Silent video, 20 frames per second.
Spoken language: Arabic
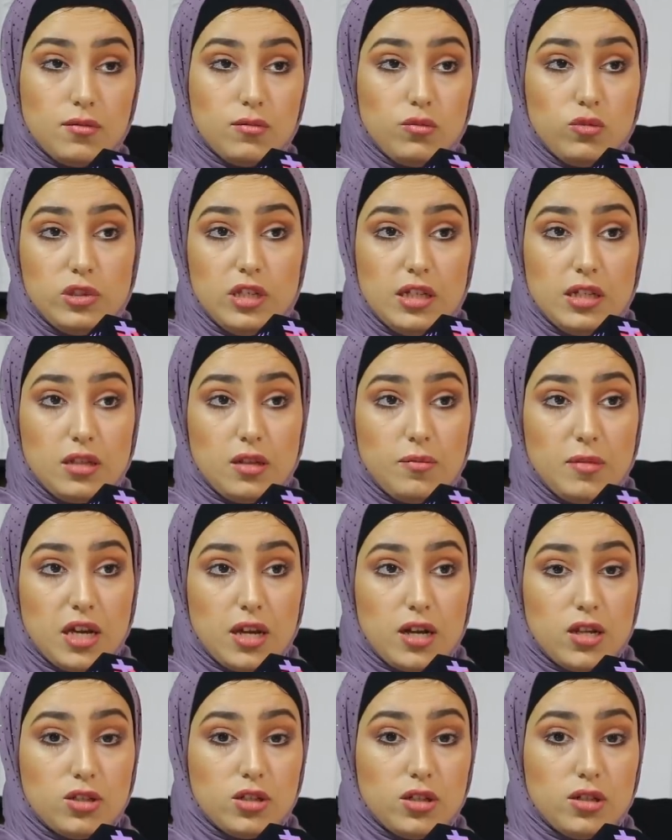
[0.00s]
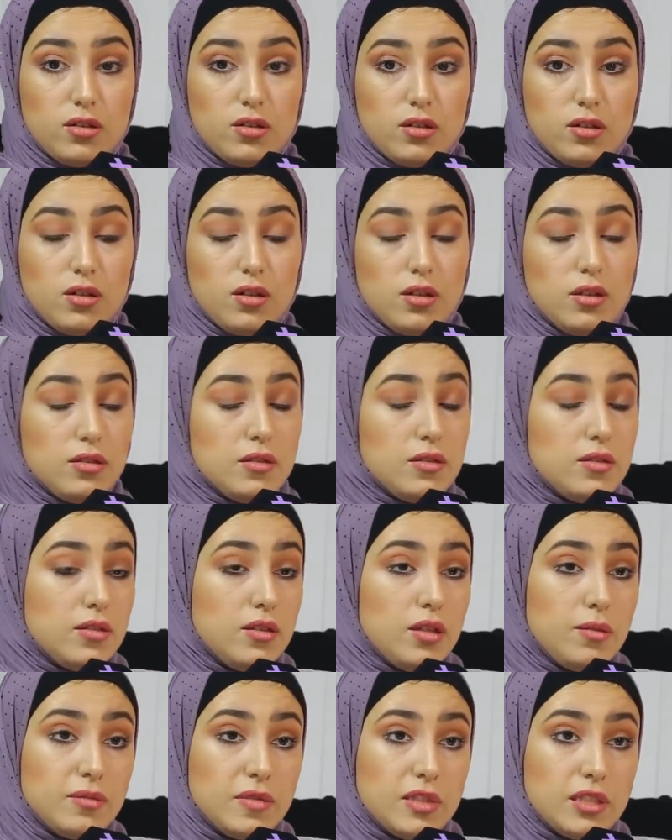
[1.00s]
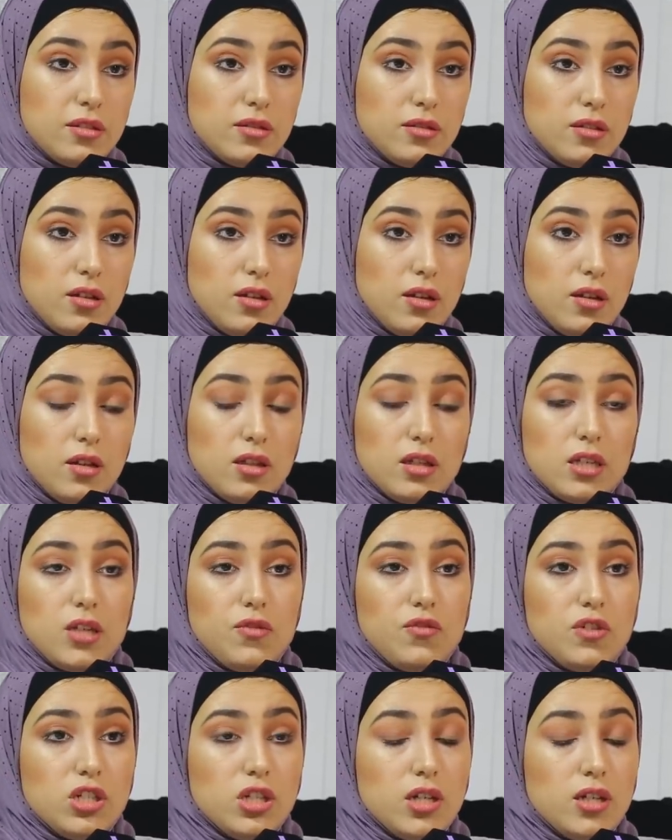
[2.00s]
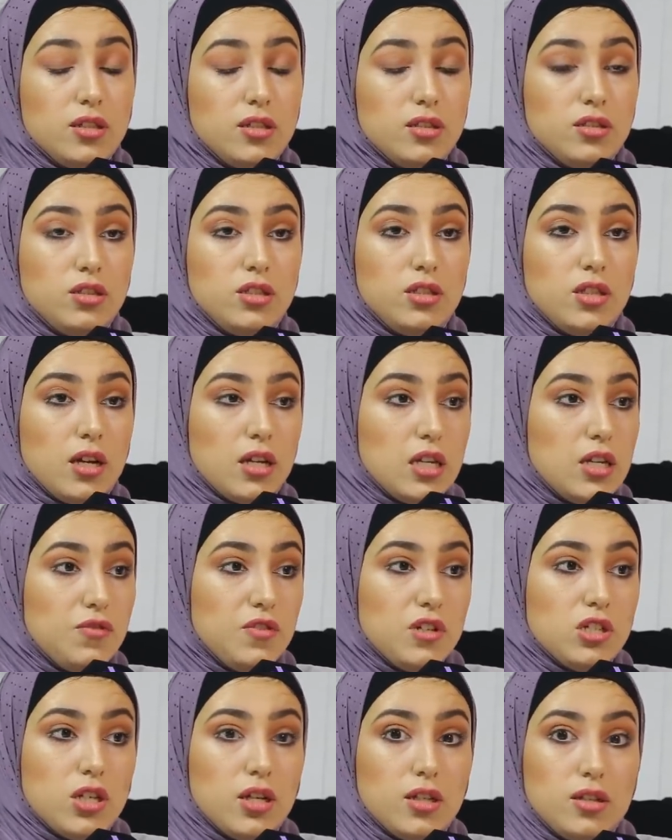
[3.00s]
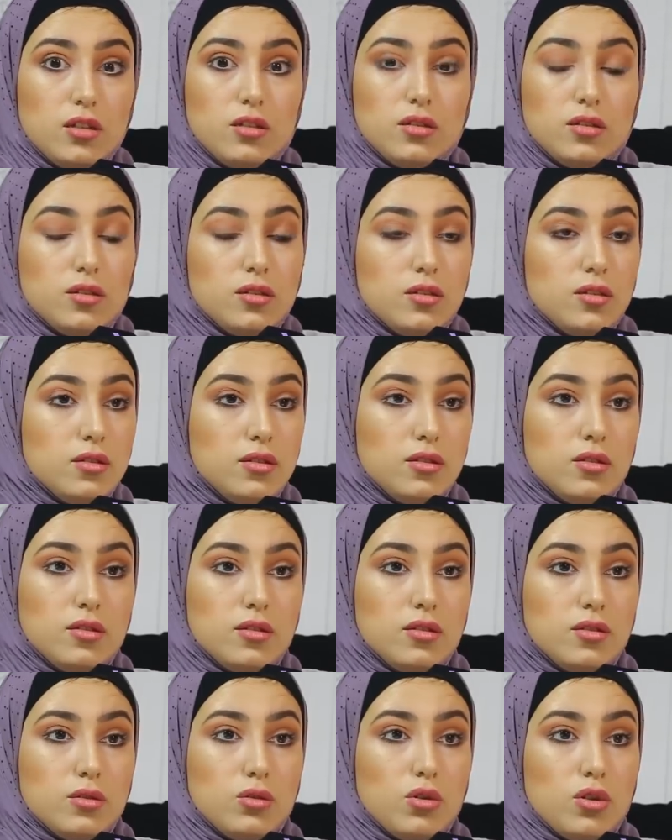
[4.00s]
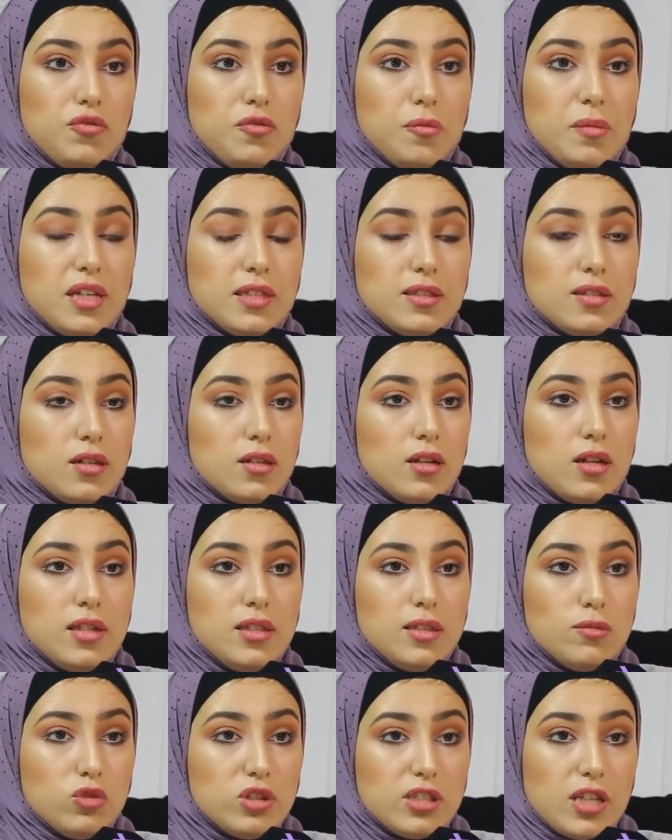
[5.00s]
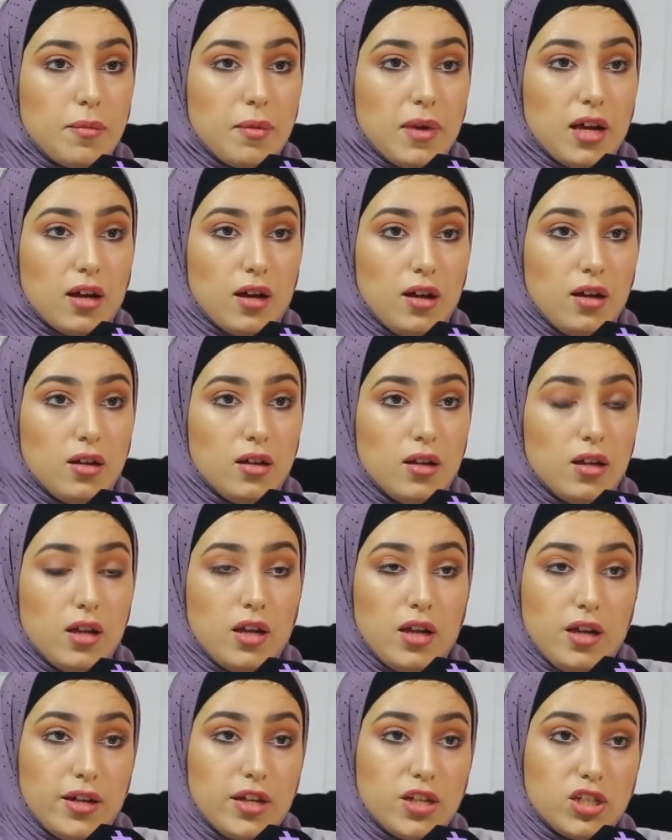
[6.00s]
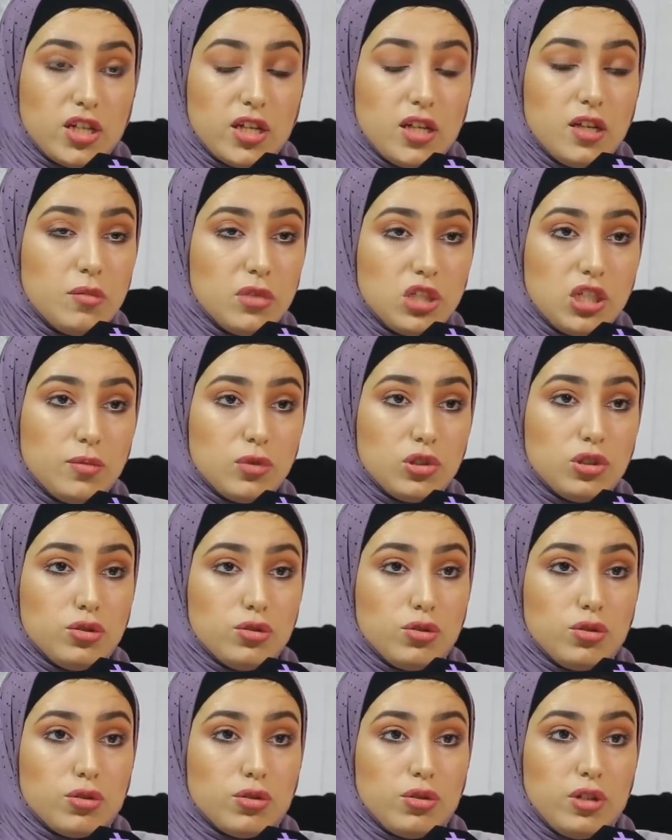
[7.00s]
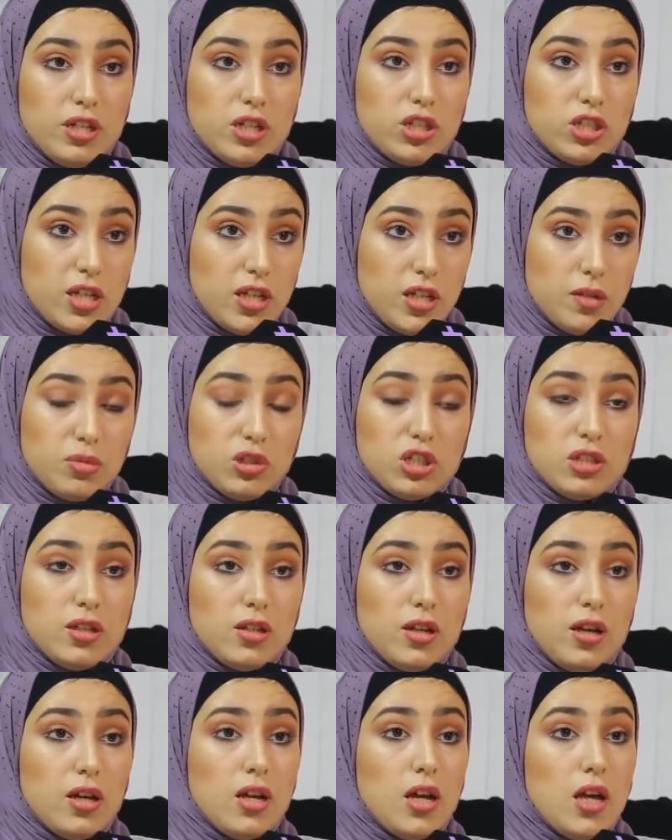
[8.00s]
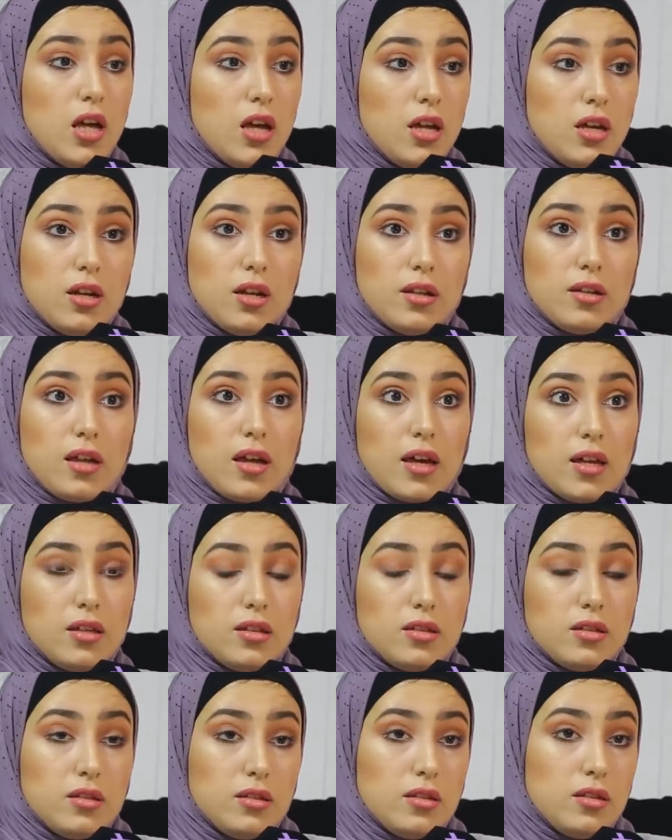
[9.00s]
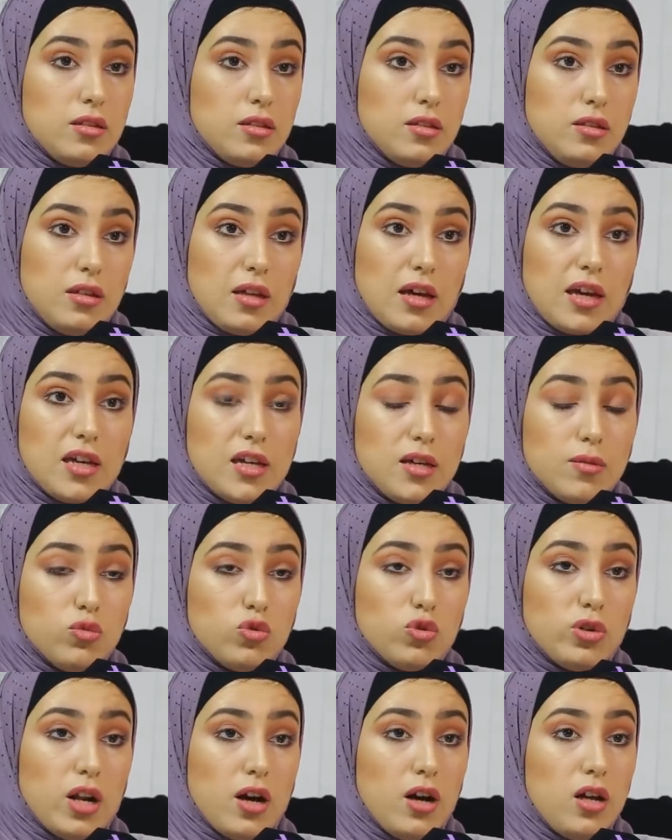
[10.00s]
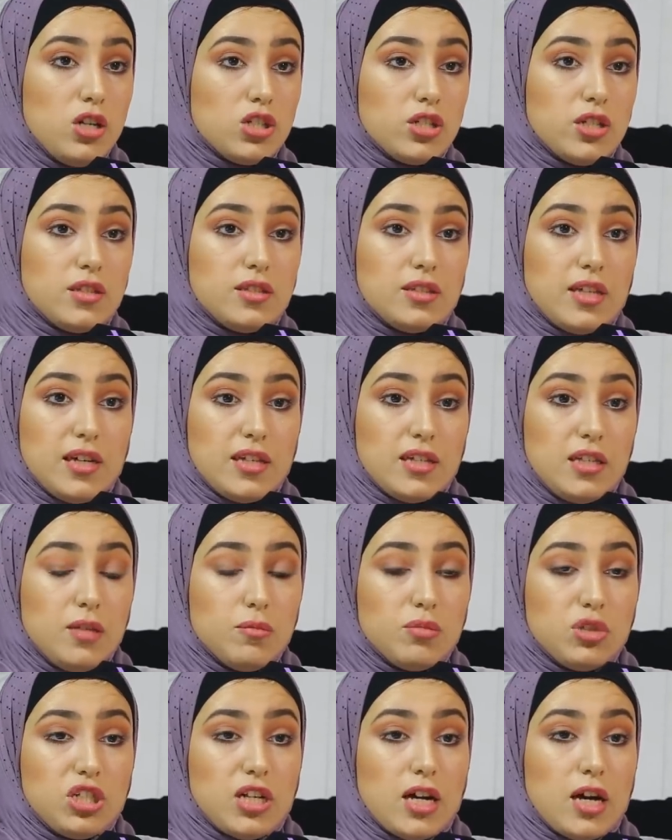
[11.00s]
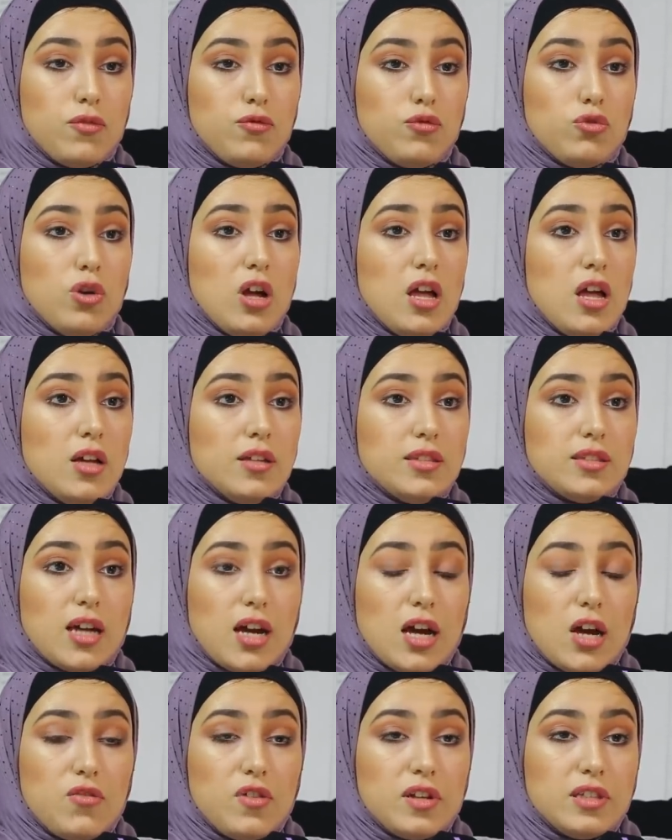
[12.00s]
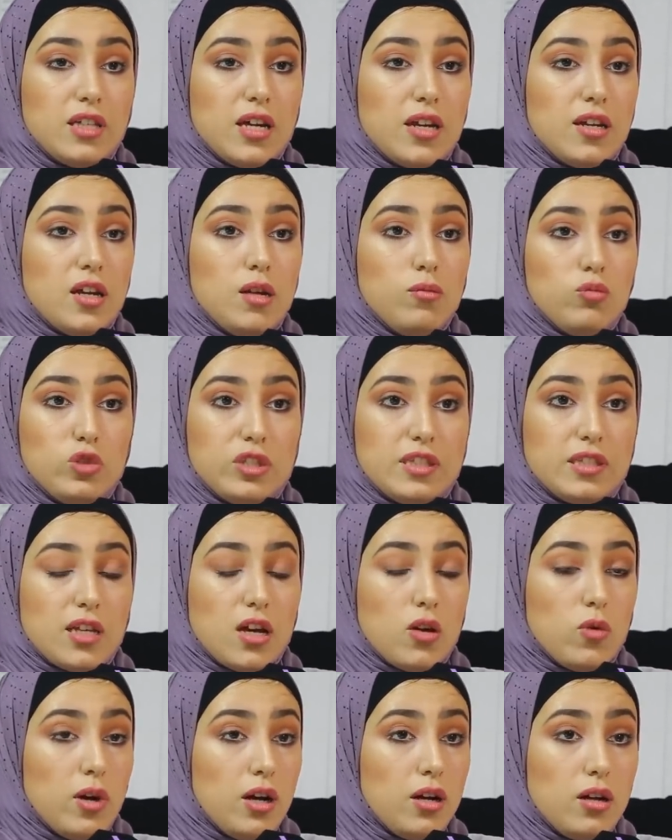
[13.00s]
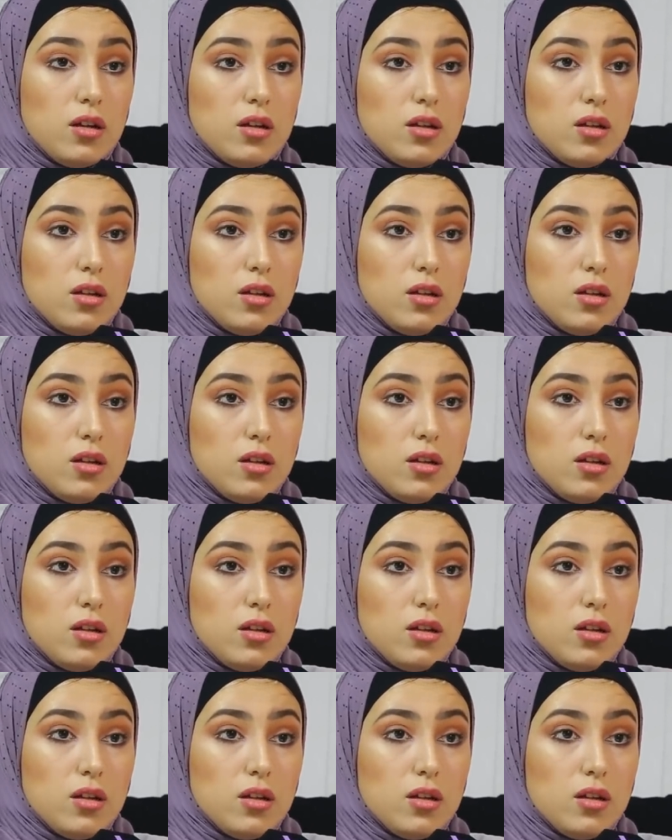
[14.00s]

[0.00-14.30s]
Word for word: مديره المهرجان صدمت كيفاش غادي نجي كيفاش غادي ندور في مصر هذه مسابقه حنا جايين ماشي باش ندوروا حنا جايين باش يقيمونا لجنه التحكيم باش يعرفوا الثقافه ديالنا المستوى